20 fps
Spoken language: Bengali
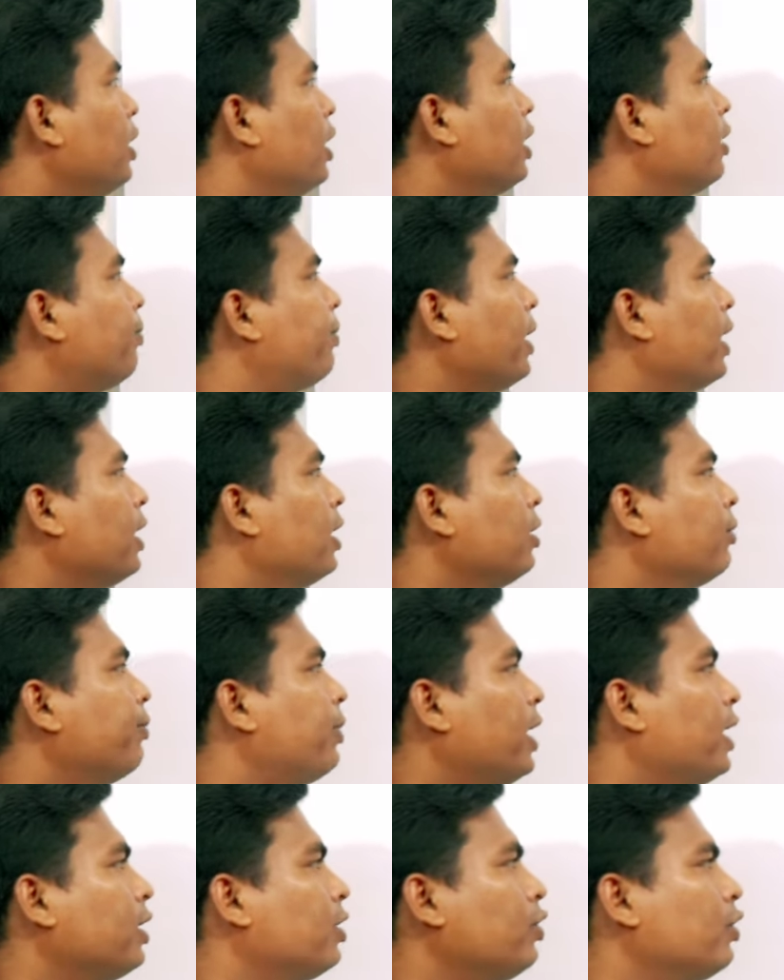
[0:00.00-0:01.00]
এর প্যারেন্ট
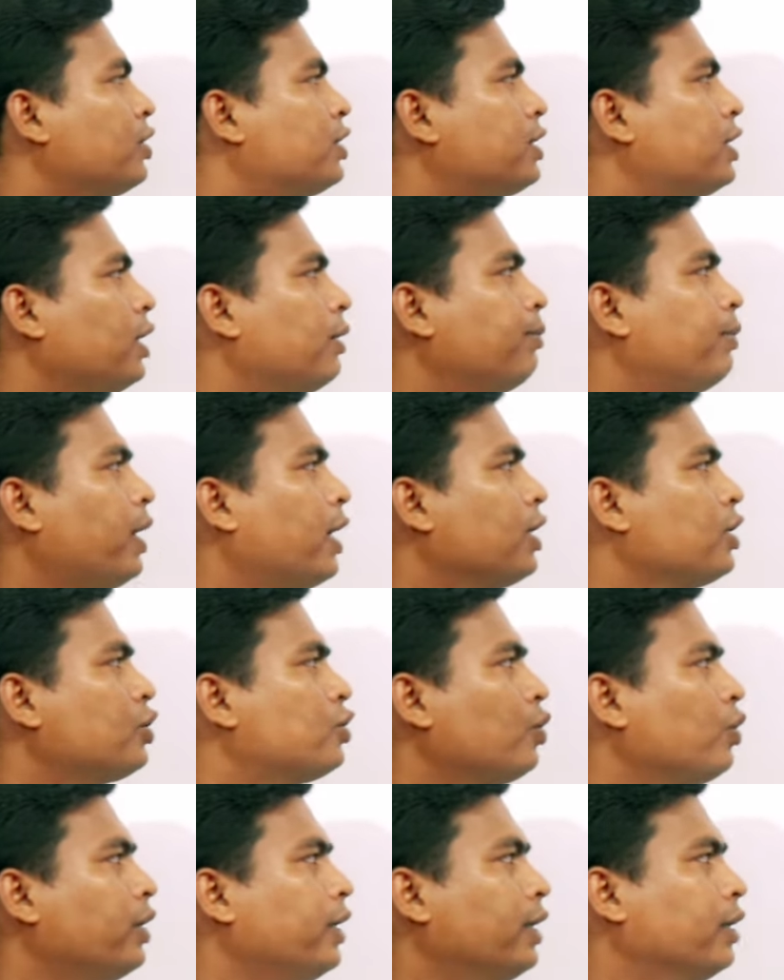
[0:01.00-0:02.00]
ব্র্যান্ড হচ্ছে
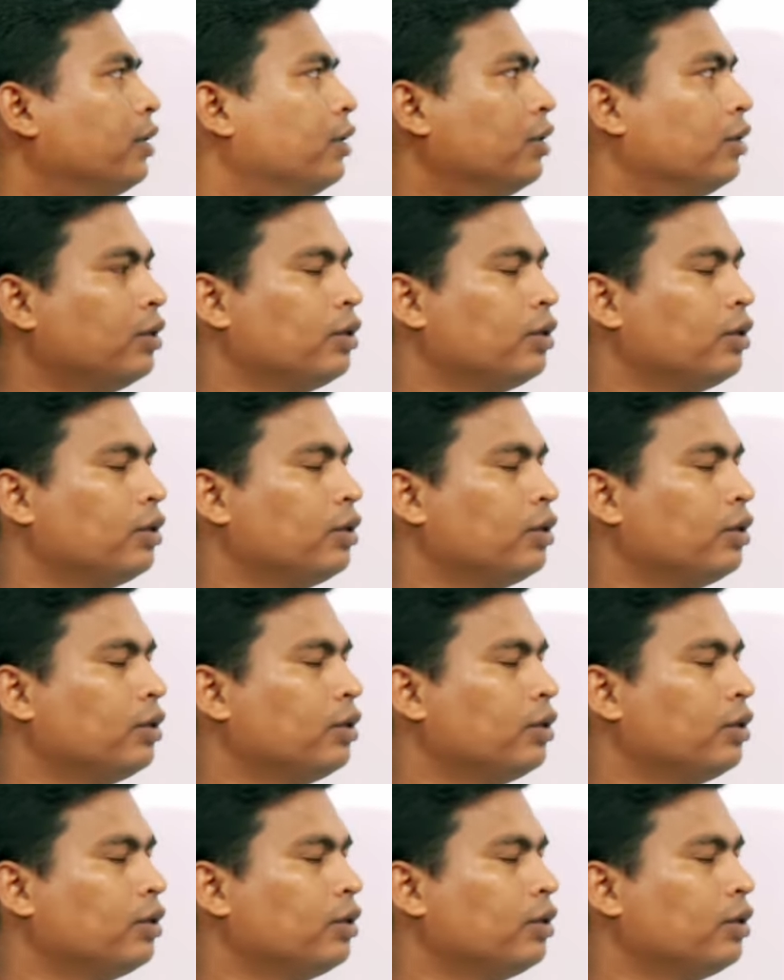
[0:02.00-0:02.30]
ভ্যান্টোলিন